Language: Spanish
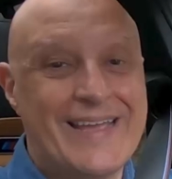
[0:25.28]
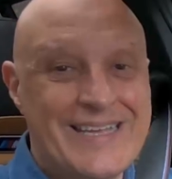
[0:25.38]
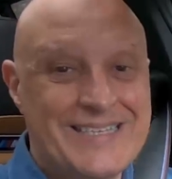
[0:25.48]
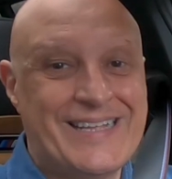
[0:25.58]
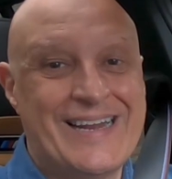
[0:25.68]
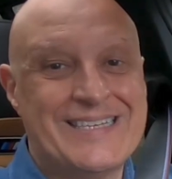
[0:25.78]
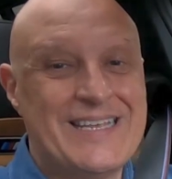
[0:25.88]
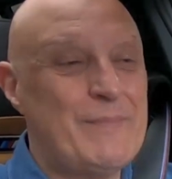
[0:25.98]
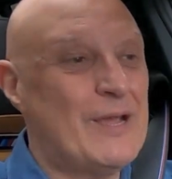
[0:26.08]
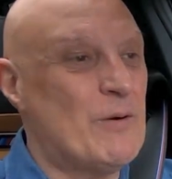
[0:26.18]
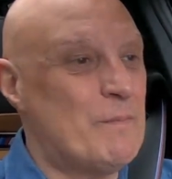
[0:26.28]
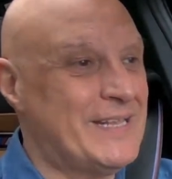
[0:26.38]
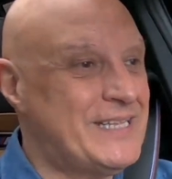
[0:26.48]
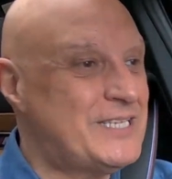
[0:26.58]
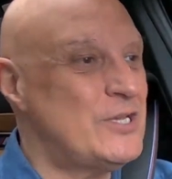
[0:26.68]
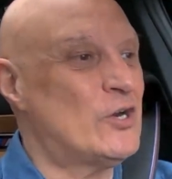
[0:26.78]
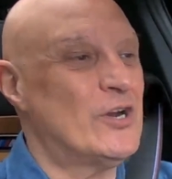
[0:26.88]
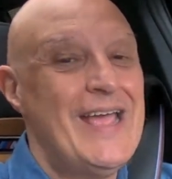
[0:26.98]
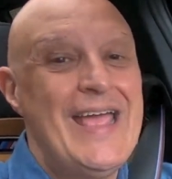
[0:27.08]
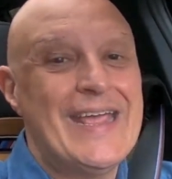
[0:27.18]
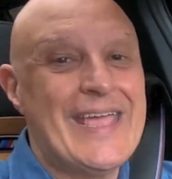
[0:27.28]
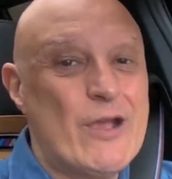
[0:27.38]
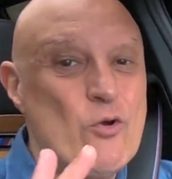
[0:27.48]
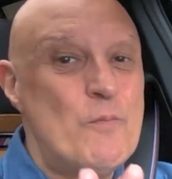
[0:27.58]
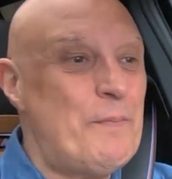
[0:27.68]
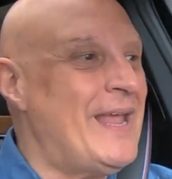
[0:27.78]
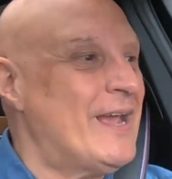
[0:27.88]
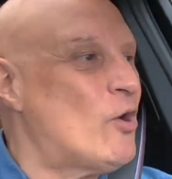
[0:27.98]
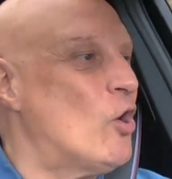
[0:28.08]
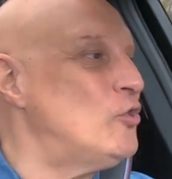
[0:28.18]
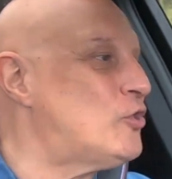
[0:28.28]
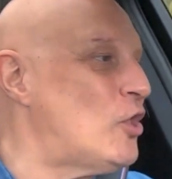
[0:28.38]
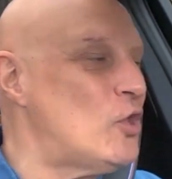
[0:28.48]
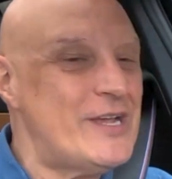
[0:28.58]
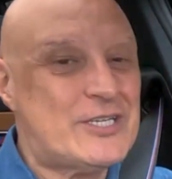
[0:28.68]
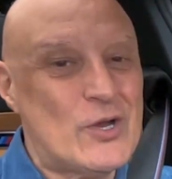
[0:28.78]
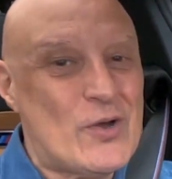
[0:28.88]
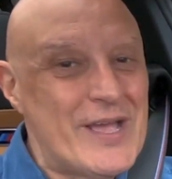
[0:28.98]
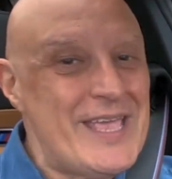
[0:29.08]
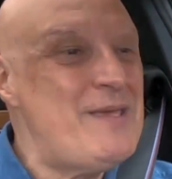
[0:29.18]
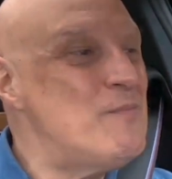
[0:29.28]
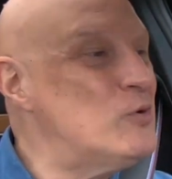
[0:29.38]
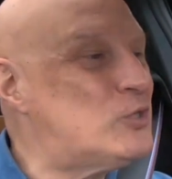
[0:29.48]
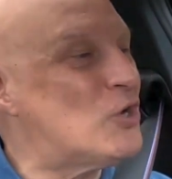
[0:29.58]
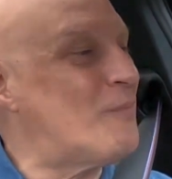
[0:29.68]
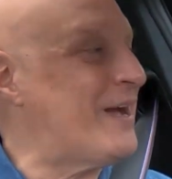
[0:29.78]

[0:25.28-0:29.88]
X3 M Competition que cumple con todo eso y mucho